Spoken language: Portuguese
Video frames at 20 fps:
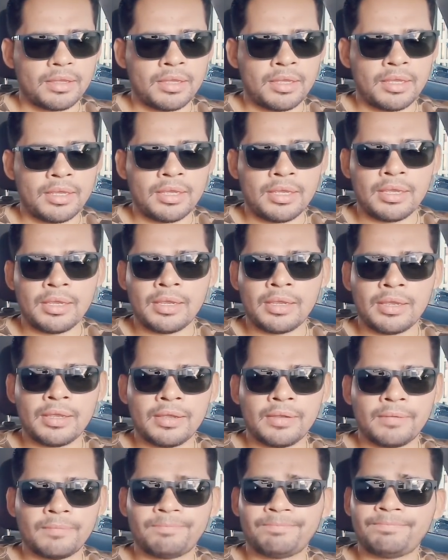
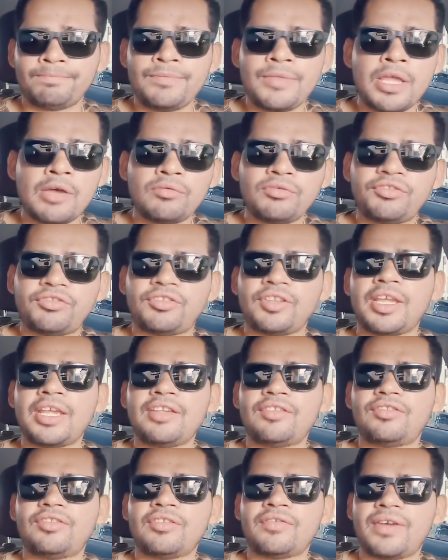e não
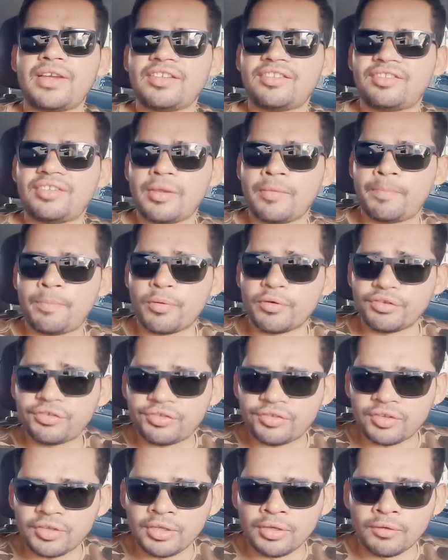sei se vai ser
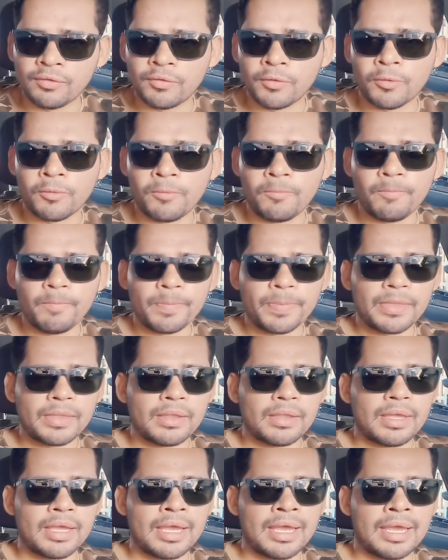possível,
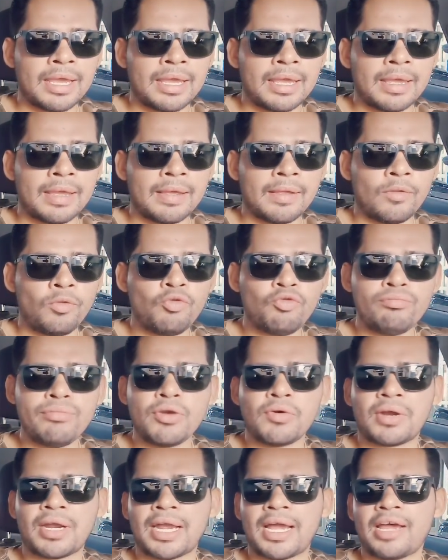é, no
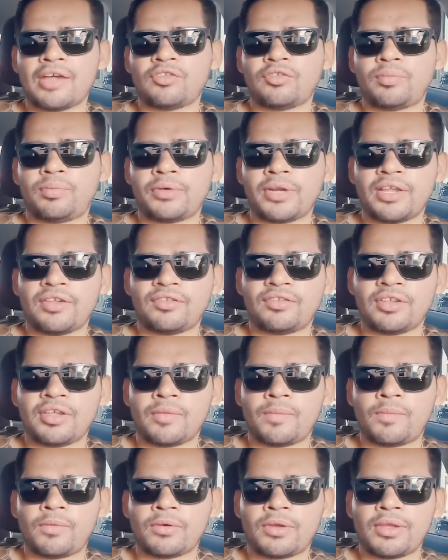meu caso, por
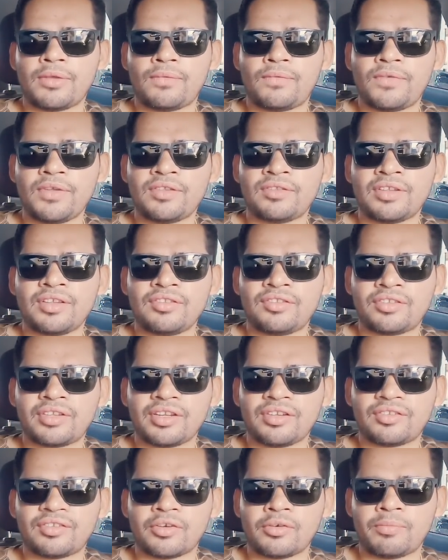exemplo, que fiz a
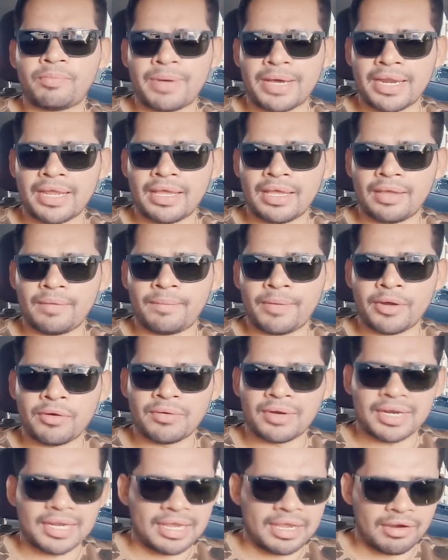inscrição para,
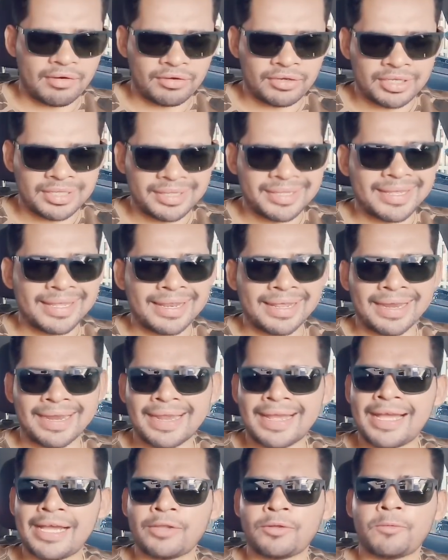para o cargo de
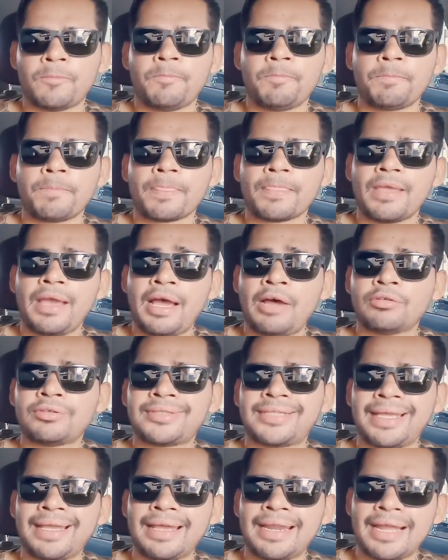delegado,
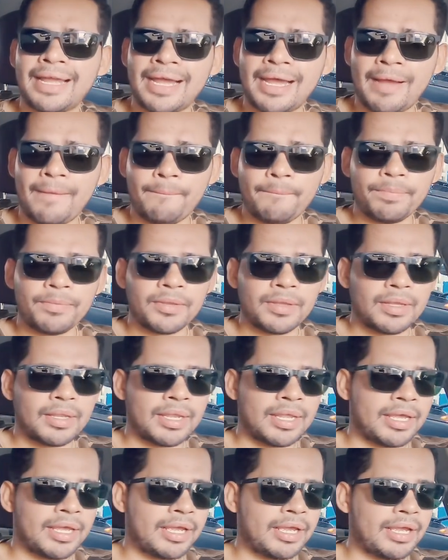alterar
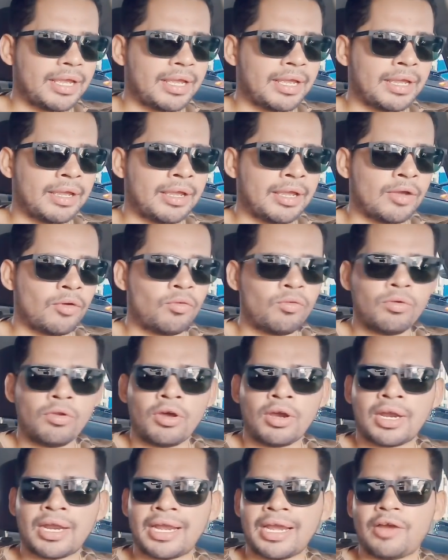né, é, o
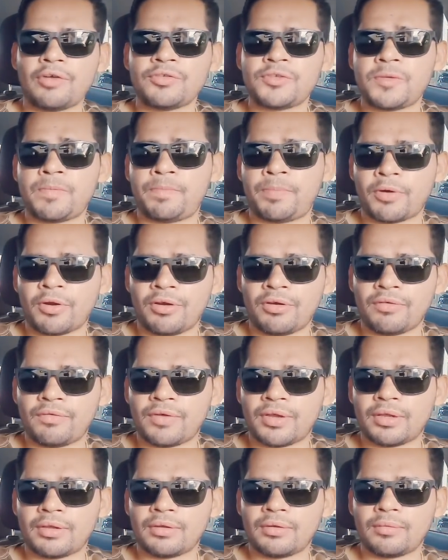local de
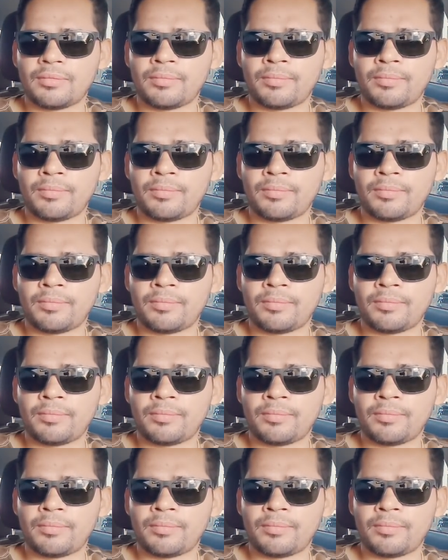prova,